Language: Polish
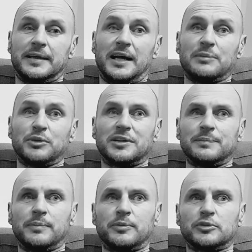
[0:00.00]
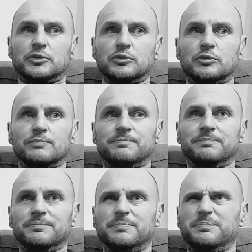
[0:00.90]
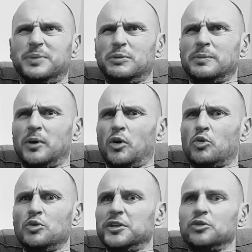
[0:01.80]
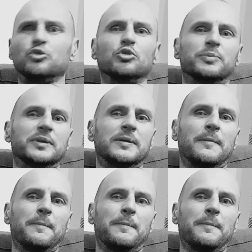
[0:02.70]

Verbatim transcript: albo gry po prostu były ogólnie do dupy.